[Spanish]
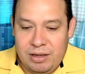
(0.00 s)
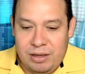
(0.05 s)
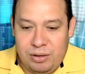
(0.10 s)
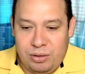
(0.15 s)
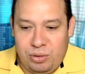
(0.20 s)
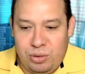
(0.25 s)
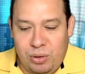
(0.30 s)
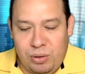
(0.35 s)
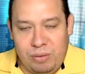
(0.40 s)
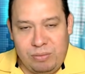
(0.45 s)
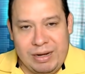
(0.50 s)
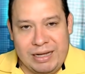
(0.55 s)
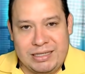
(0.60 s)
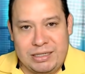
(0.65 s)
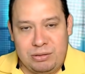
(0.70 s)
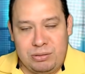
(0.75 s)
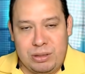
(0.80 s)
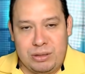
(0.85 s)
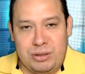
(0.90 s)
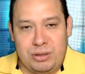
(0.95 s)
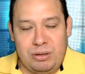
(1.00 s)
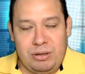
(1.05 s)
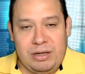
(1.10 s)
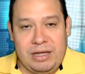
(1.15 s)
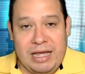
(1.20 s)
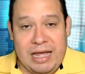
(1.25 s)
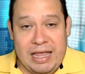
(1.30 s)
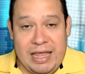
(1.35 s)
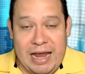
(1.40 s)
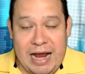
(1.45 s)
toda una situación
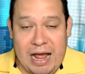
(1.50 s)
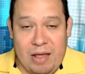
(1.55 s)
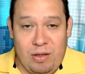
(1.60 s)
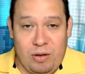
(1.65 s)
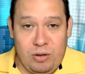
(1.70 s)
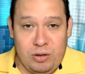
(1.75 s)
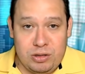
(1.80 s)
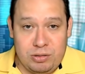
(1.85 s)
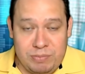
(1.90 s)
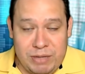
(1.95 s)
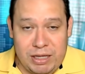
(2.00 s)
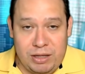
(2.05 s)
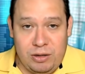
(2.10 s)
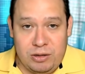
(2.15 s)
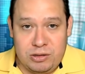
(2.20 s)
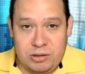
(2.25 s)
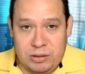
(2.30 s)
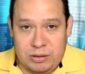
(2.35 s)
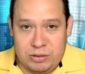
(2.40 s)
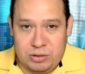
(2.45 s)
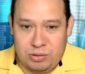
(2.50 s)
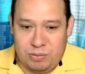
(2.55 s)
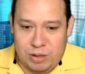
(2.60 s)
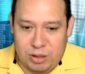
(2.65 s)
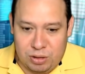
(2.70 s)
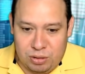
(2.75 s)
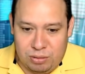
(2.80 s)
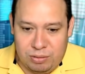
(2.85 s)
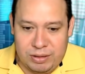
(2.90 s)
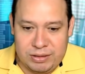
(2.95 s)
que ha llegado a los medios,
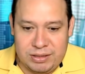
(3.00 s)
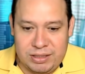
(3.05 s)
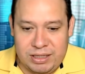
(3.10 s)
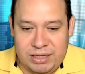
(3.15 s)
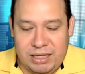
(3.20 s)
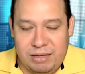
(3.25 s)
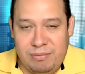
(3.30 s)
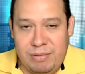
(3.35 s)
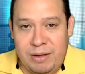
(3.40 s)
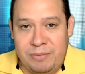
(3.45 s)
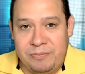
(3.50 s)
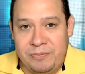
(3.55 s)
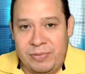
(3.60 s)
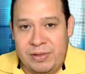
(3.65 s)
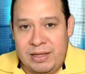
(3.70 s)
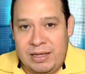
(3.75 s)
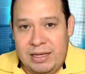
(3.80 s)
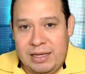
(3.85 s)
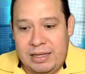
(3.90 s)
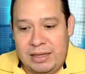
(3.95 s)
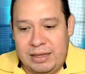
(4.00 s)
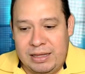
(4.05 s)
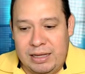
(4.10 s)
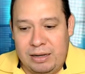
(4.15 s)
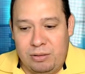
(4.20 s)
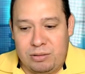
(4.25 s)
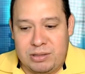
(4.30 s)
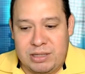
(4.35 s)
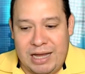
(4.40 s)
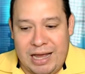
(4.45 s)
sobre todo este tema
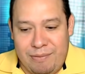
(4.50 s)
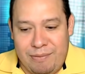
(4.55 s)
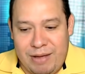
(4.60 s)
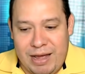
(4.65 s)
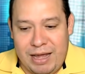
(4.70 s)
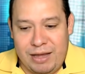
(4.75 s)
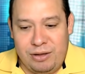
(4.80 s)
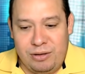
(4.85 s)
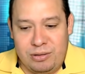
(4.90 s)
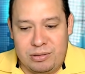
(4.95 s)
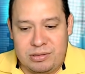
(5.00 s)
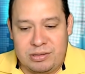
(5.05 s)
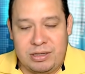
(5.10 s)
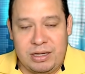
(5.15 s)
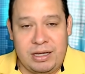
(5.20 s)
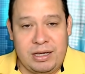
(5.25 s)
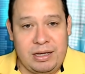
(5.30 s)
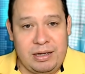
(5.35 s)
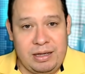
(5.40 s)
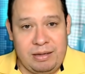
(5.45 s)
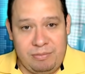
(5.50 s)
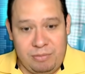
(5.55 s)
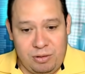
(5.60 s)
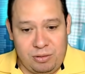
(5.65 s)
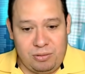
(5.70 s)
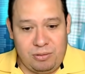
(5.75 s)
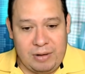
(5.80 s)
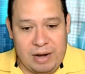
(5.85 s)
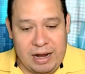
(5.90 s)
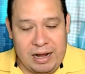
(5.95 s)
de los caballos en, mi
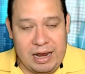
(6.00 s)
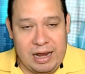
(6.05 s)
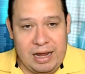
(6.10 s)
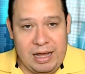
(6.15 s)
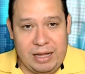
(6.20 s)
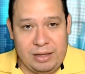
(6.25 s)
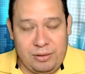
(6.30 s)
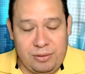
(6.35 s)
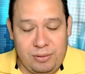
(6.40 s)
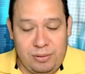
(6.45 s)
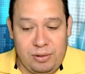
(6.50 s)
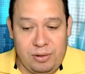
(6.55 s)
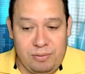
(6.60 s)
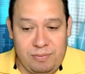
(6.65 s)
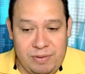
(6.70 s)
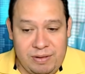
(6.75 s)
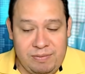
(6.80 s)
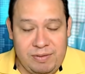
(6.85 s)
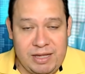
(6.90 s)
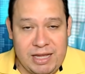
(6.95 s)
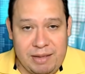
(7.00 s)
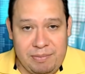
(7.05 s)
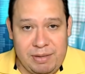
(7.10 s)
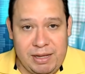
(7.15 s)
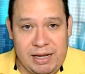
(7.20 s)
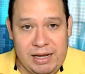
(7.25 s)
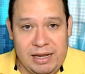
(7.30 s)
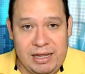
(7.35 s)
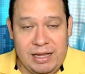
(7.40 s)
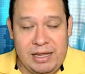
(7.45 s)
otro canal, en Antonio B.
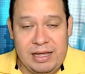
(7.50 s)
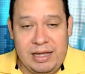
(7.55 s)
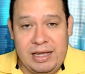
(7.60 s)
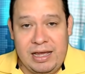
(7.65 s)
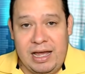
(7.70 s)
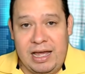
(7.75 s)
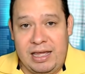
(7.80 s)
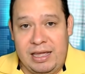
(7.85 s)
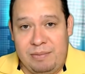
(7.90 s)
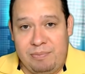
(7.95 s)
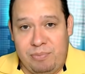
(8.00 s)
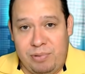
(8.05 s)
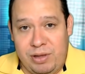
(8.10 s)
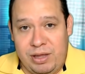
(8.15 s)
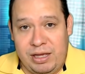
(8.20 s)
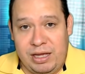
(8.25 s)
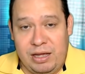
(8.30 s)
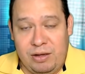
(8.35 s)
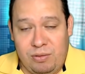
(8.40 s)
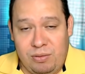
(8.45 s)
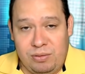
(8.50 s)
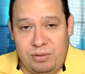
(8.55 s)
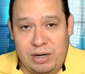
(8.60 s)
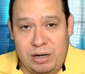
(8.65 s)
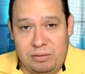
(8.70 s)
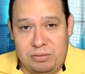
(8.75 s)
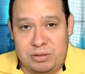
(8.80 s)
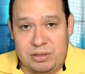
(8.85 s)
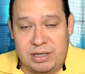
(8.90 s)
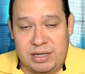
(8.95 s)
Villamil. Ahí pueden
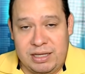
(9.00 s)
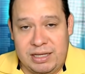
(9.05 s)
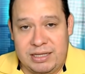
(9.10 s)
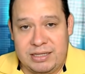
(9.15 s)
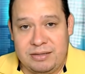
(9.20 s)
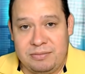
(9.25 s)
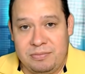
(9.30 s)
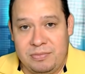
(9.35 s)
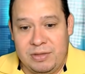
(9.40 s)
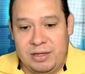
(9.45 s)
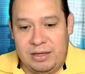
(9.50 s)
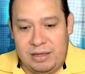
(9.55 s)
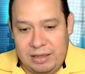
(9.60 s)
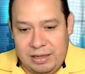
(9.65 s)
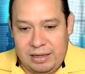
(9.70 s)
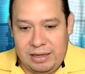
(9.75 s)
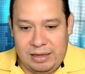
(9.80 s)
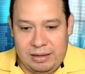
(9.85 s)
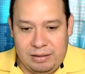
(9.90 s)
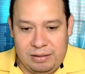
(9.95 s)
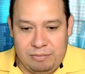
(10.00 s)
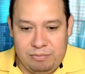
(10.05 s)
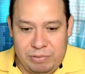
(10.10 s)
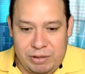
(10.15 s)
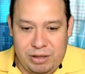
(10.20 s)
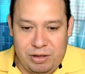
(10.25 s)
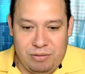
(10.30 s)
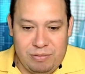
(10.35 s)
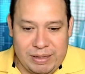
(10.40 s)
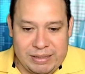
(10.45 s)
encontrar ustedes eh, un
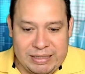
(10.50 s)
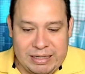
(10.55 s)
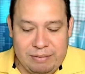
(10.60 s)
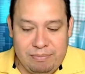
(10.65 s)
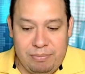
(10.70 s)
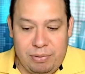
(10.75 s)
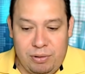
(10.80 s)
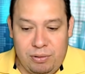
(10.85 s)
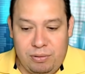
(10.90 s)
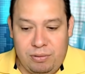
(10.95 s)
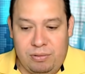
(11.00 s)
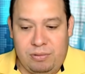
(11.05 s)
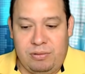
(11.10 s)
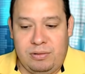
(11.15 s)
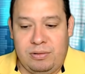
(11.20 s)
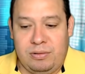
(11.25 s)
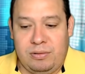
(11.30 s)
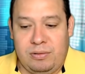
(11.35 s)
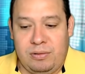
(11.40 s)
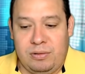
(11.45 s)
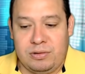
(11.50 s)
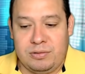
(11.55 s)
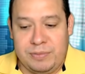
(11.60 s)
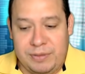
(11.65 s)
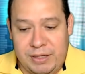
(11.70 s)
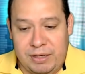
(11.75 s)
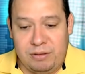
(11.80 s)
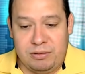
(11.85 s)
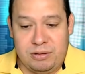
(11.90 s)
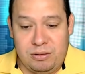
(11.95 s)
video más amplio con, los
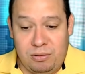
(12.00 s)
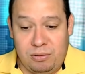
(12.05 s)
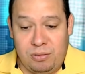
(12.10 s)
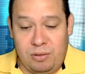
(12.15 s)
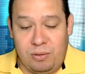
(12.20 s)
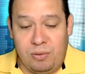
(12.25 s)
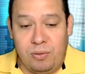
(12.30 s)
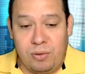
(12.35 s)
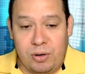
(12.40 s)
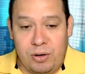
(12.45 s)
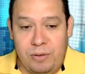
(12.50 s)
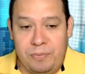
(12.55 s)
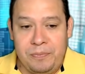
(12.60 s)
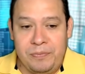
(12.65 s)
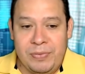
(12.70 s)
videos de lo que ocurrió.